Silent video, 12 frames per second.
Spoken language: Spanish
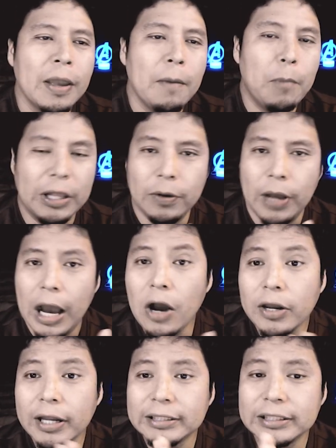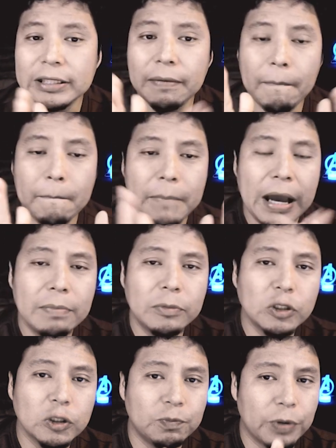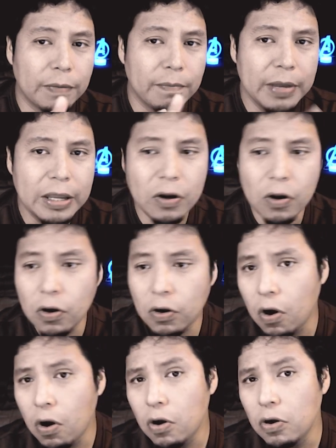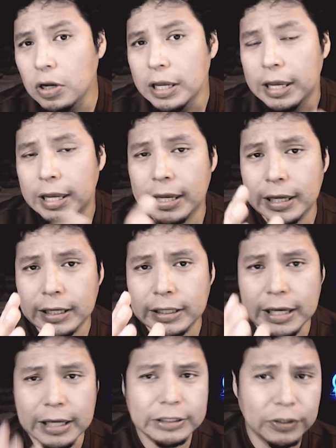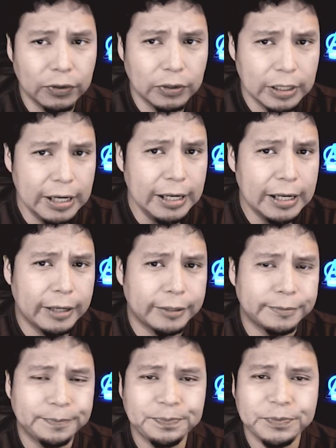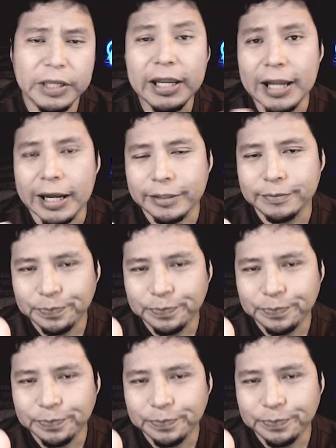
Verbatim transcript: Bueno, ahora sí, vamos primero con eh, Jason Killer. Killer.